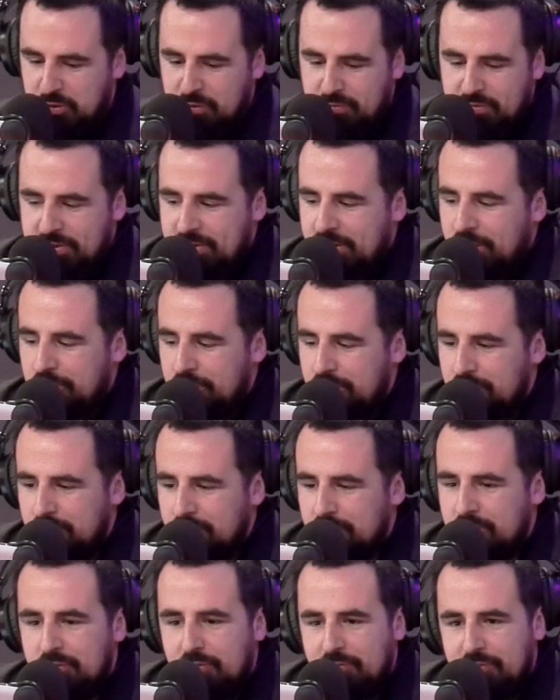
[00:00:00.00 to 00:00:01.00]
no w zasadzie
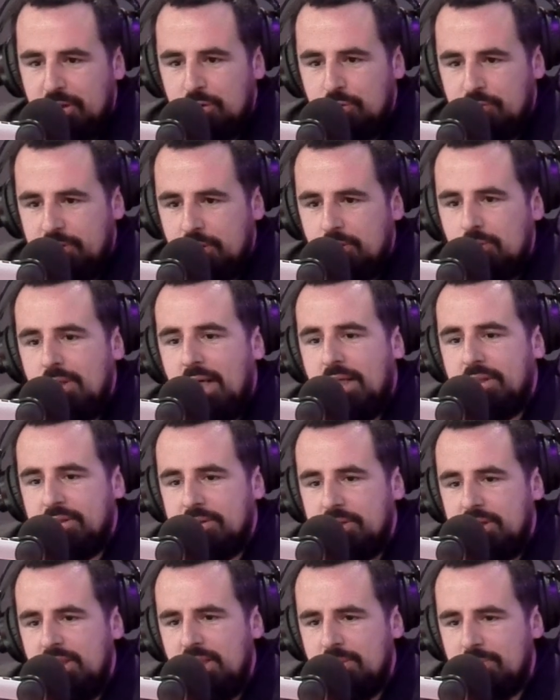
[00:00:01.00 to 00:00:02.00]
od wielu, wielu
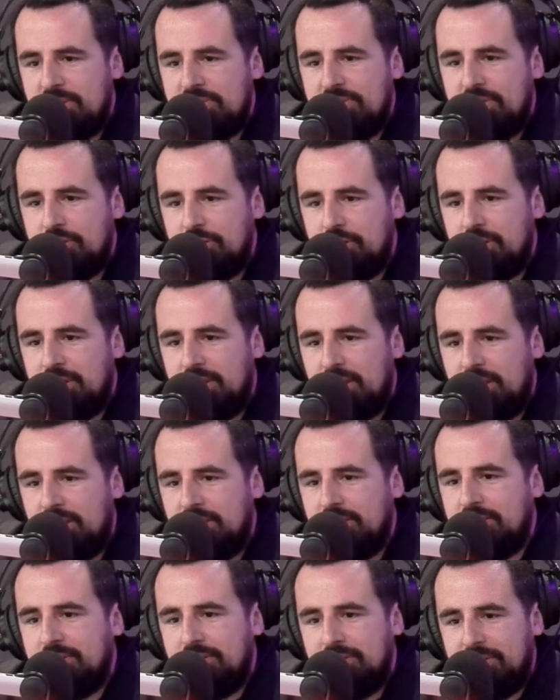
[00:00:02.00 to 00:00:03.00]
lat i nie ma znaczenia,
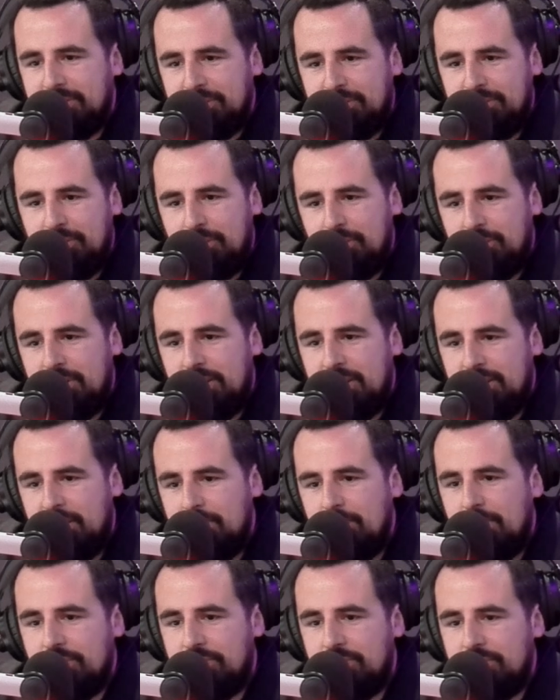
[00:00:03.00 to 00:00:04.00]
e, która
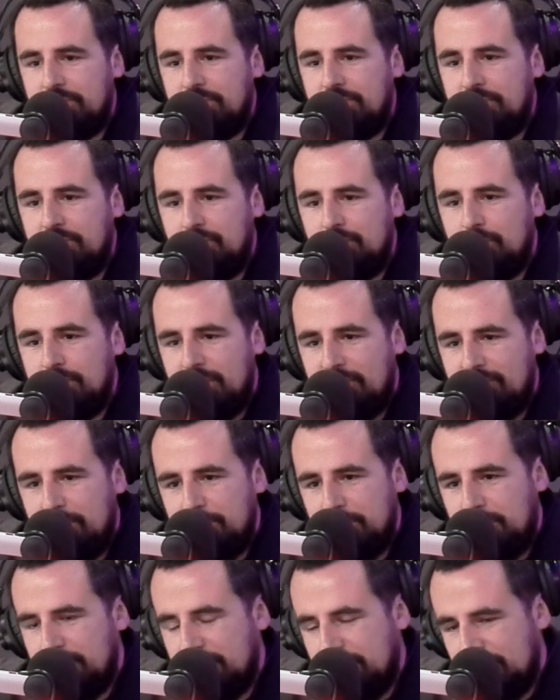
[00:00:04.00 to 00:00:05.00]
ekipa rządzi. Uda
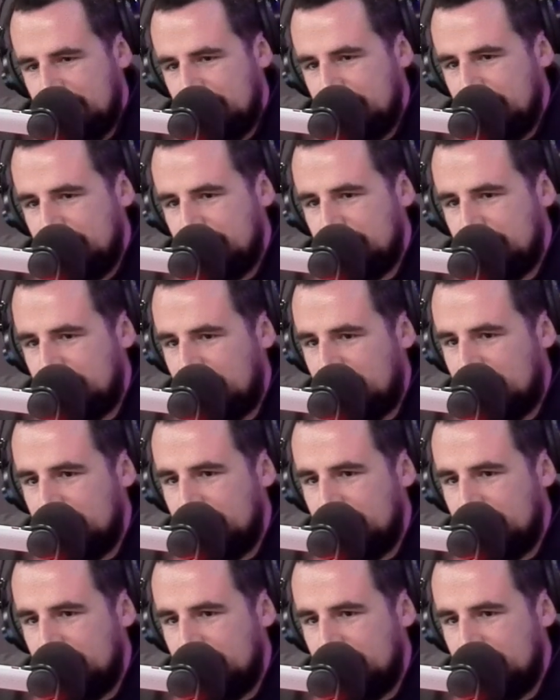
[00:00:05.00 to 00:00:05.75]
wam się to zrobić, czy nie?